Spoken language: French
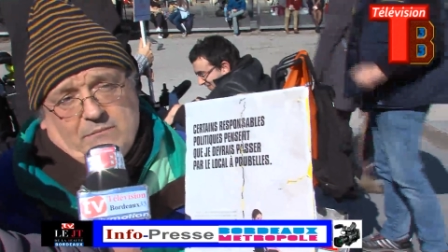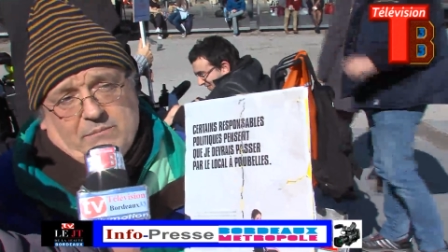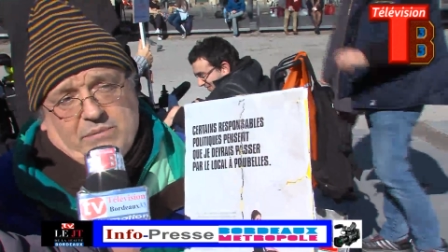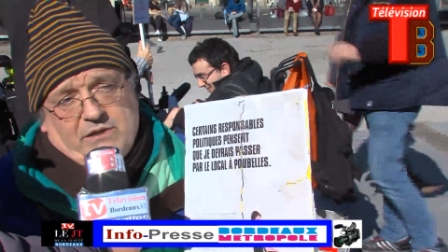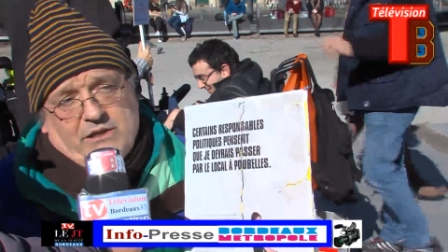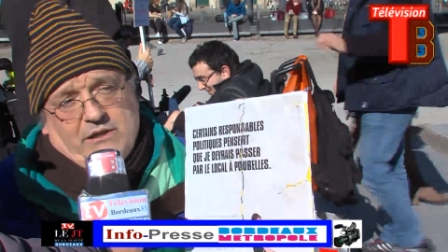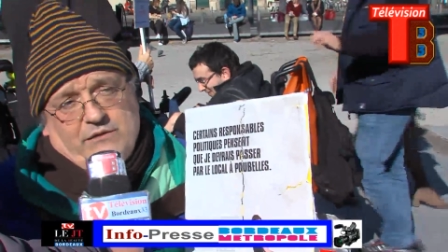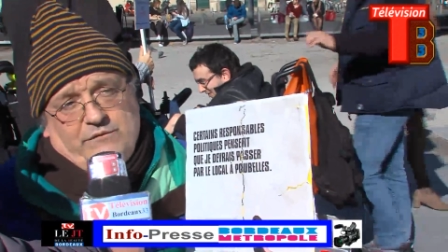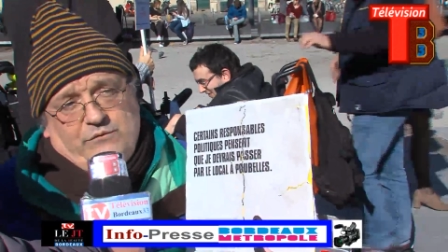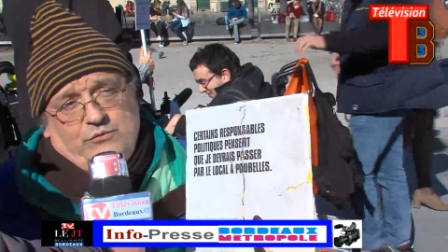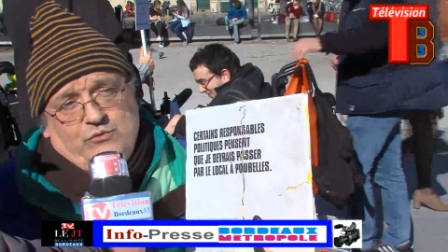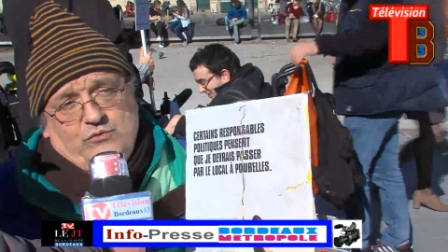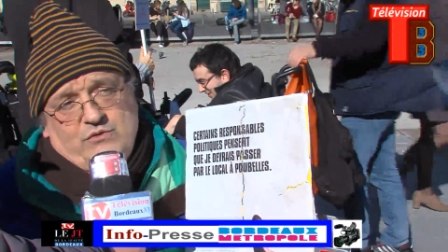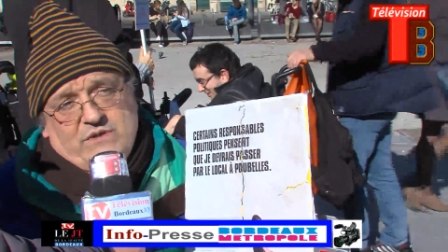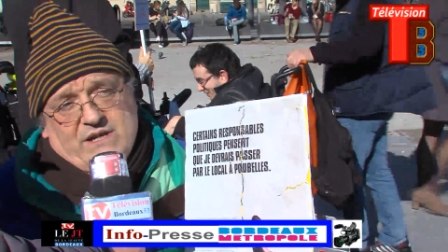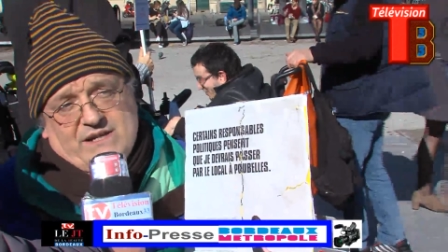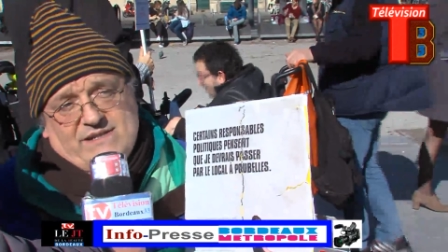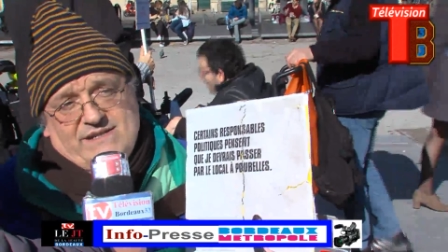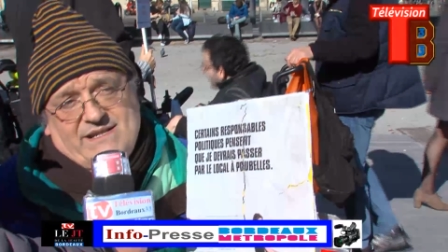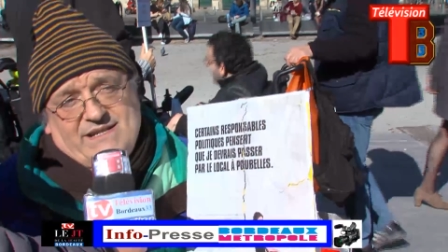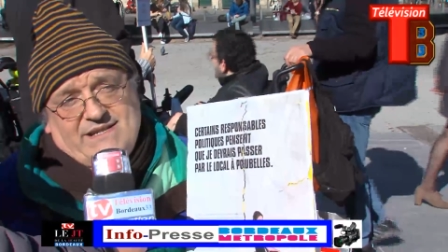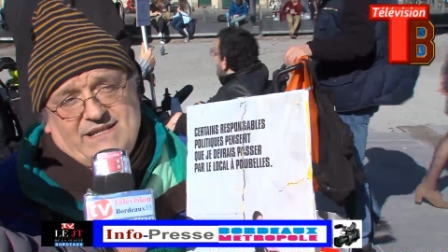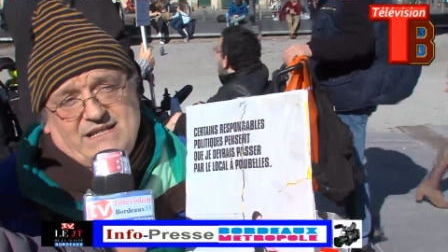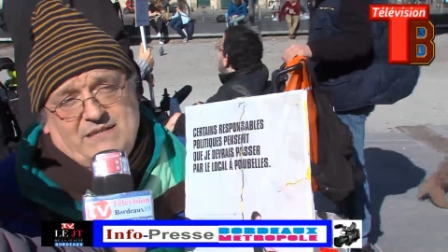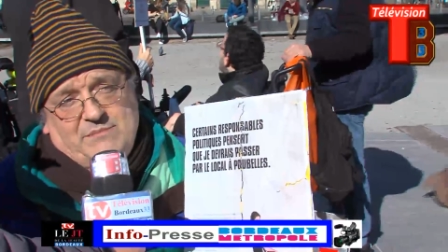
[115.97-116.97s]
prévu une
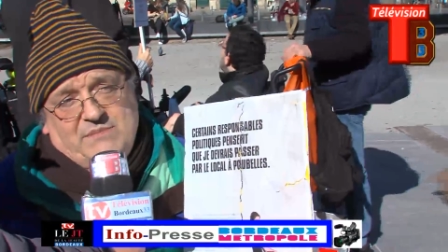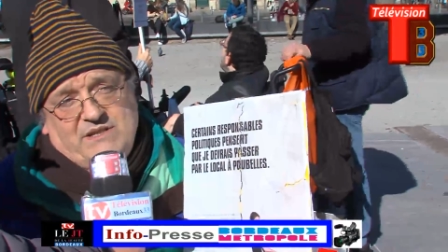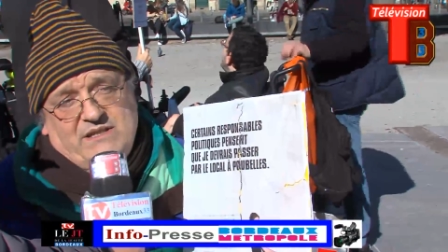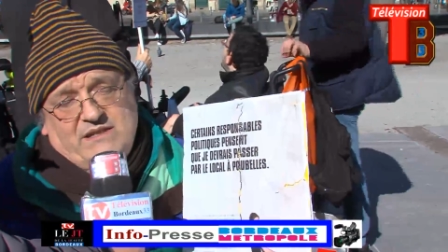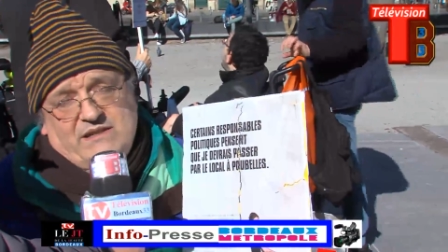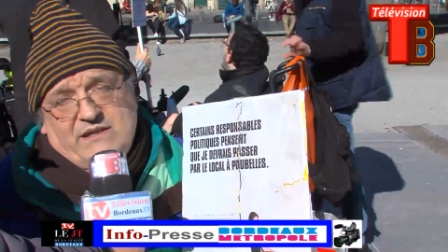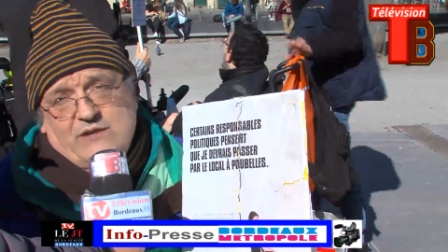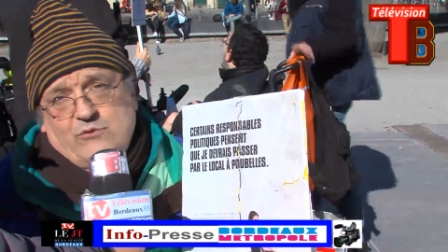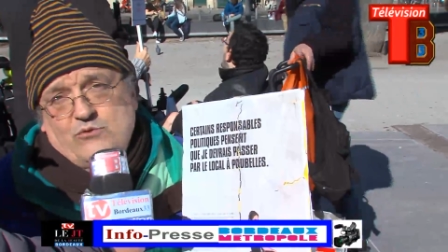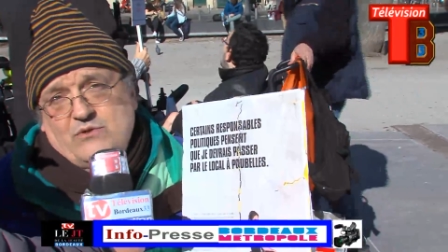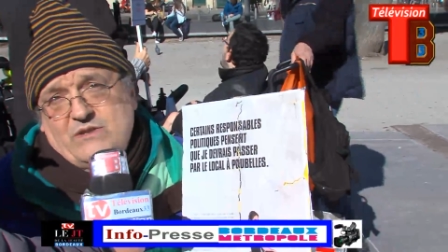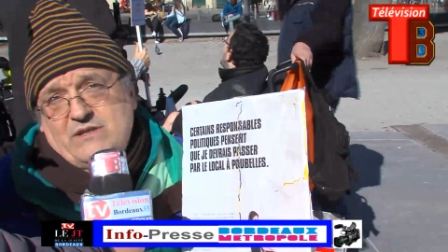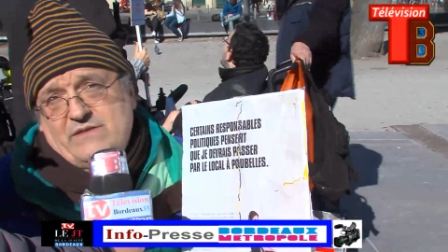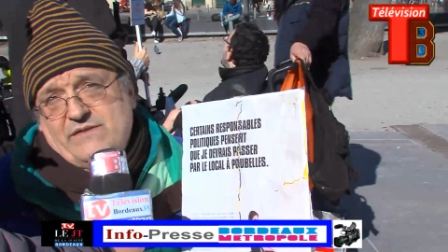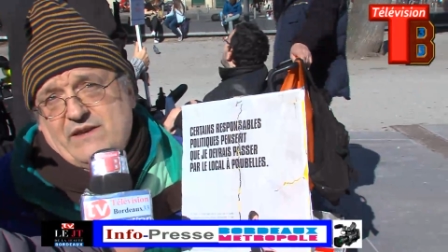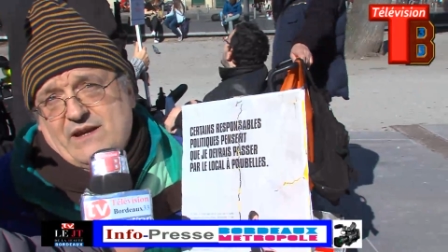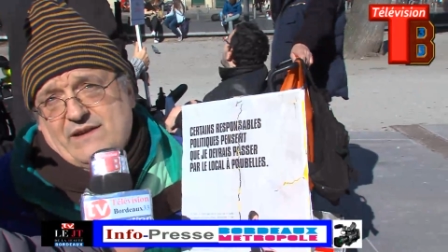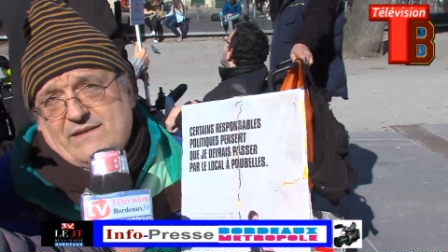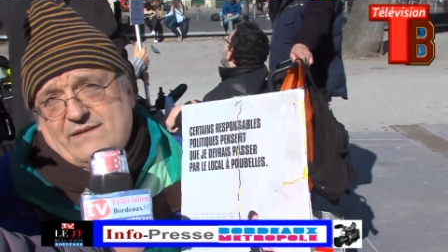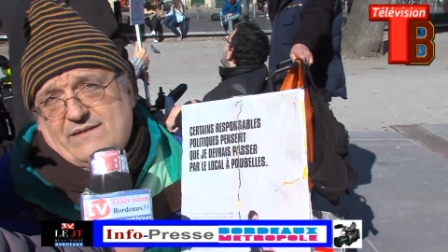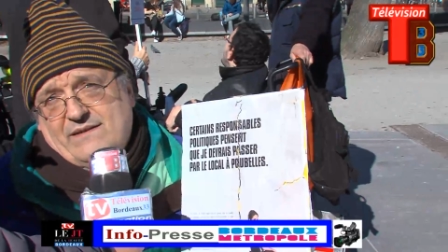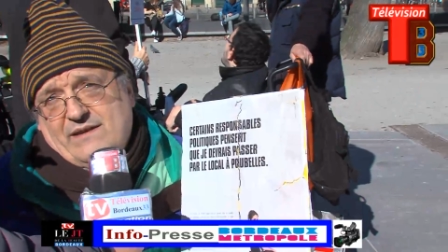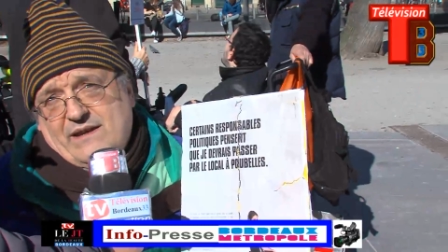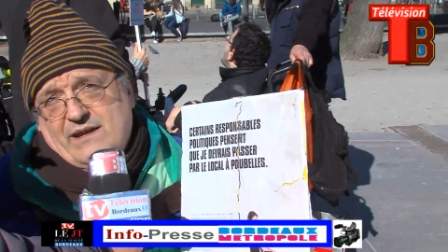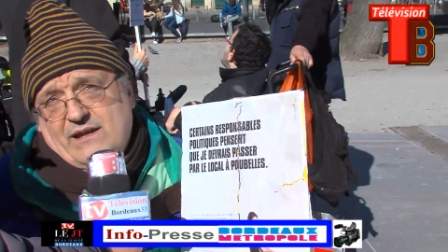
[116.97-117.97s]
accessibilité
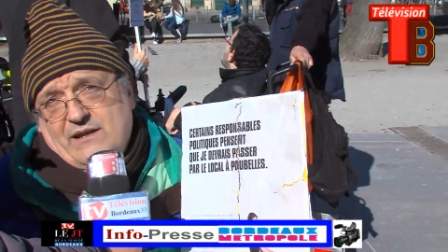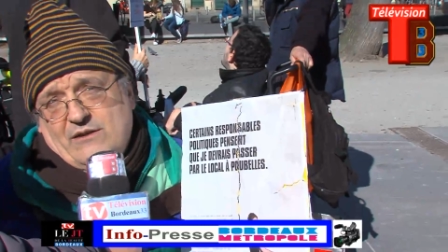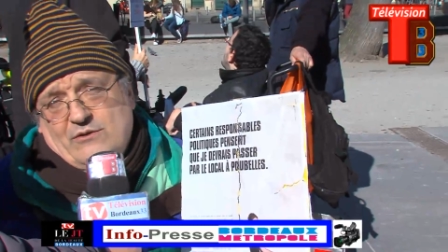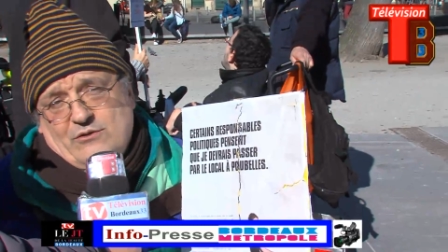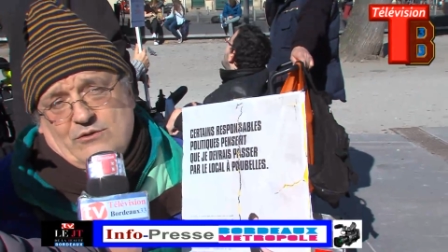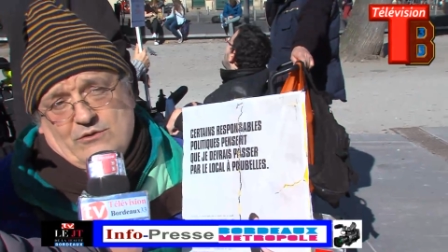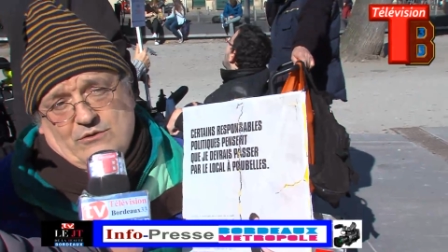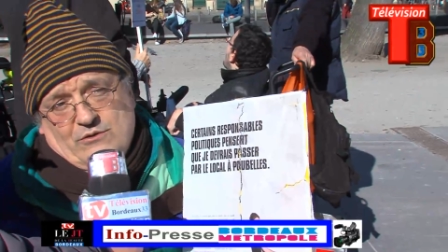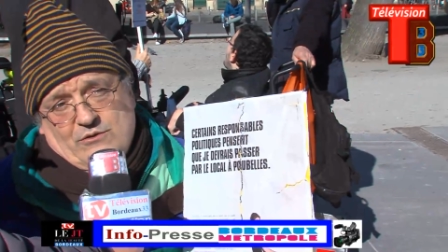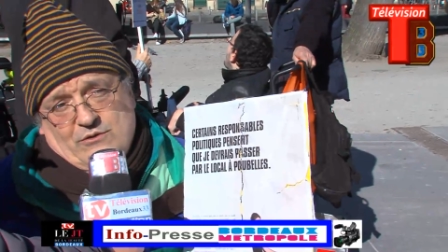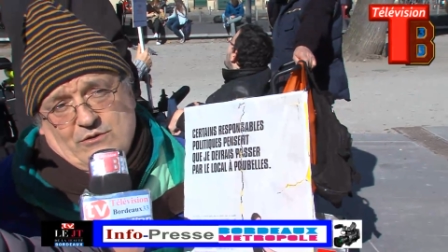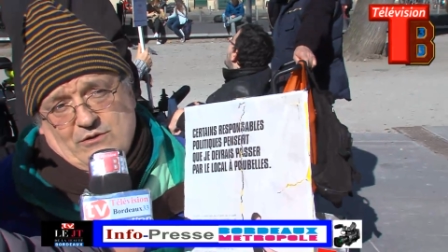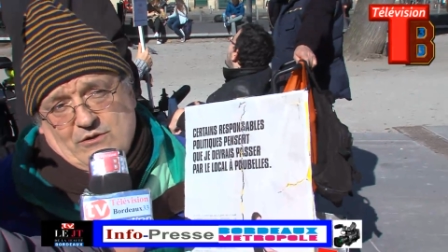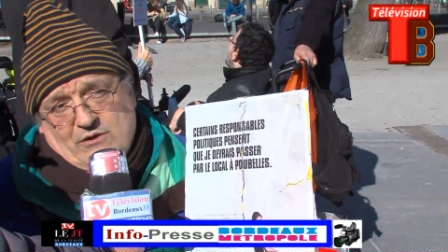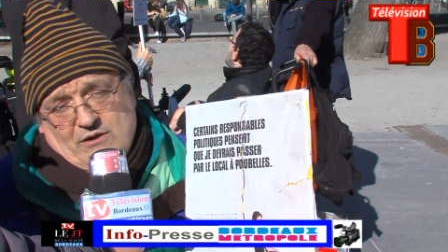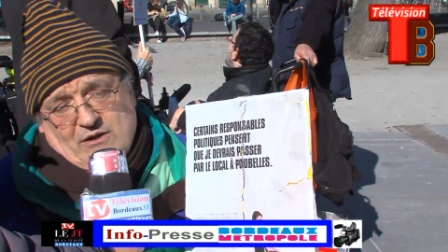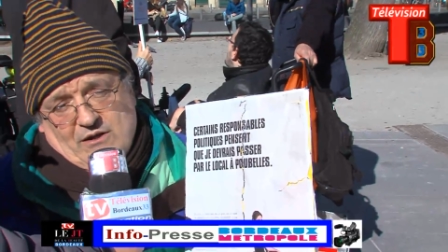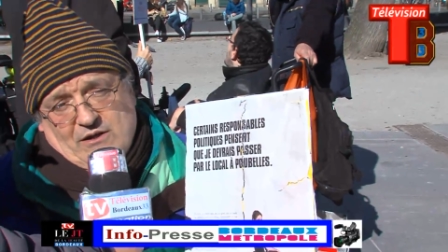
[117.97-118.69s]
universelle euh,